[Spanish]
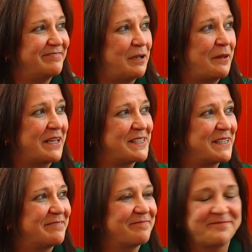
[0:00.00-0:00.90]
La verdad
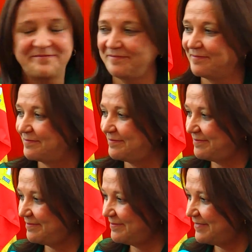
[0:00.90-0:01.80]
quedan, que quedan
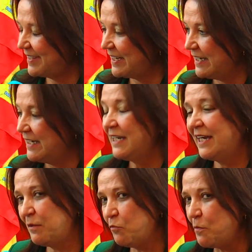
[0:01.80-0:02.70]
pocos meses,
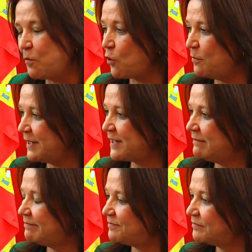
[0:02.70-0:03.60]
muy algo
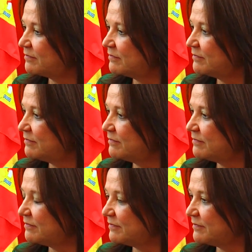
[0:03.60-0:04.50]
que le
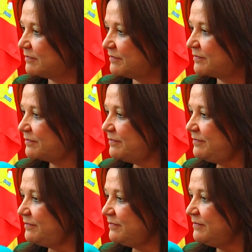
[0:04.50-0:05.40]
gustaría dejar
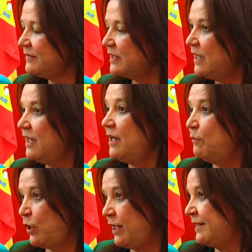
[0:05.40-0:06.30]
hecho
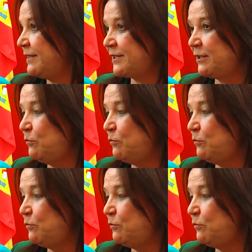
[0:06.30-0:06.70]
durante pues, ellos?